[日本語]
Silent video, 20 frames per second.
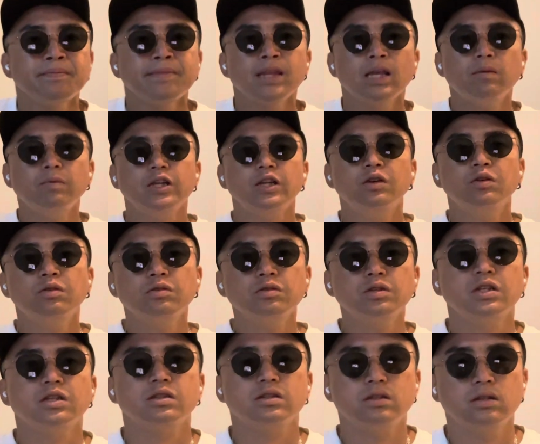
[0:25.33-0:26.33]
やっぱ日本
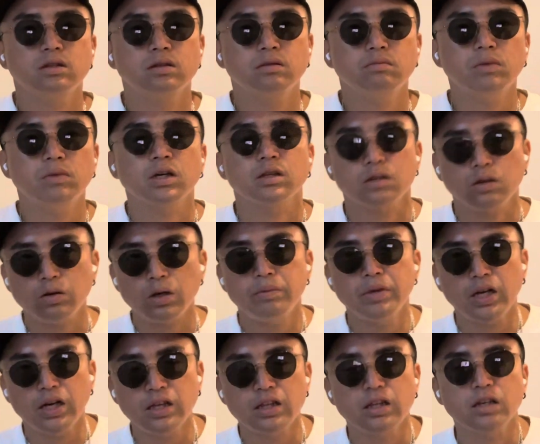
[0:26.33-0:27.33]
にまあ、これ見
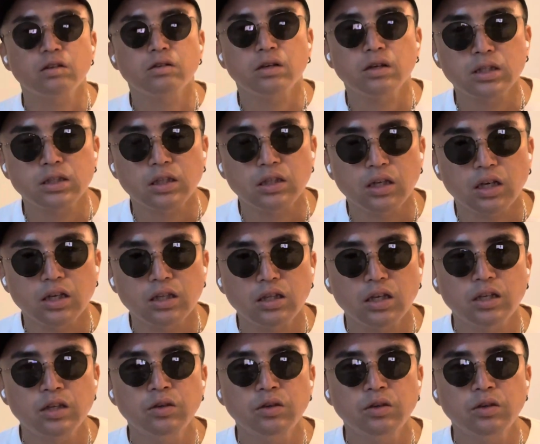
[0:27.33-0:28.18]
られてる方大体